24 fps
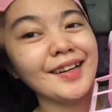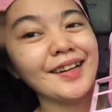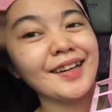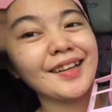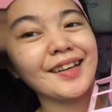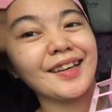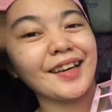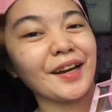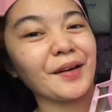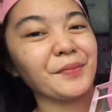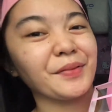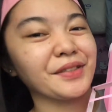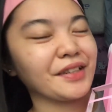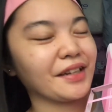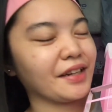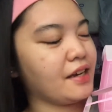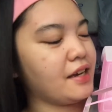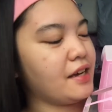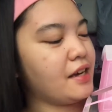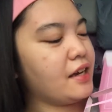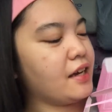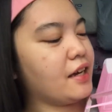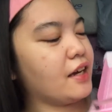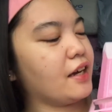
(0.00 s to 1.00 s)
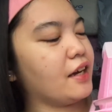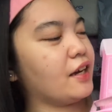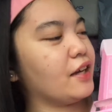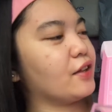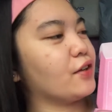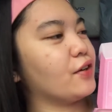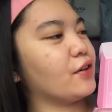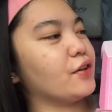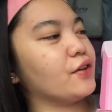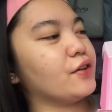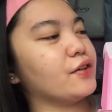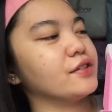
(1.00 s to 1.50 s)
Ayan. Ito
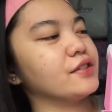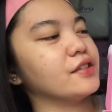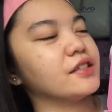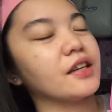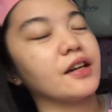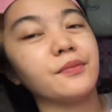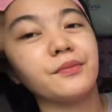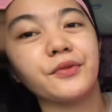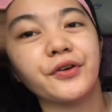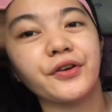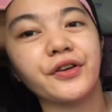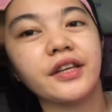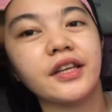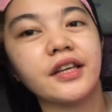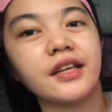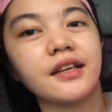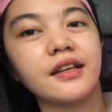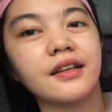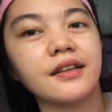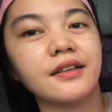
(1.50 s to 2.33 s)
yon sa morning.